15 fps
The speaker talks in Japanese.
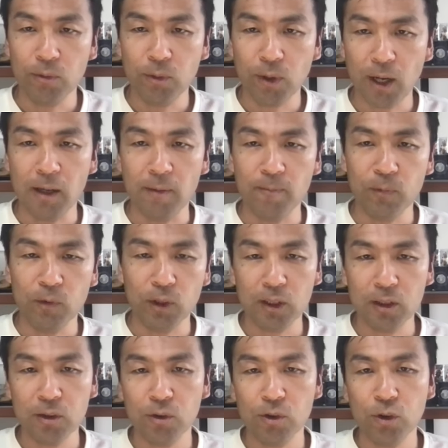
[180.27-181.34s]
は
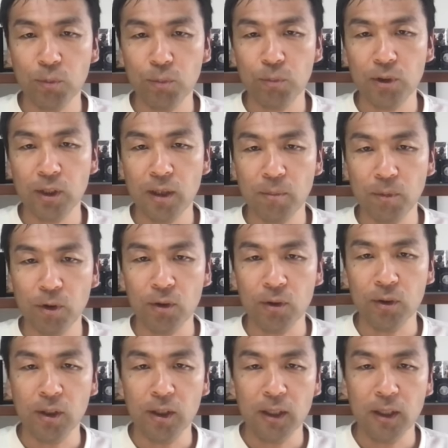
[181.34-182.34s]
私のショップでも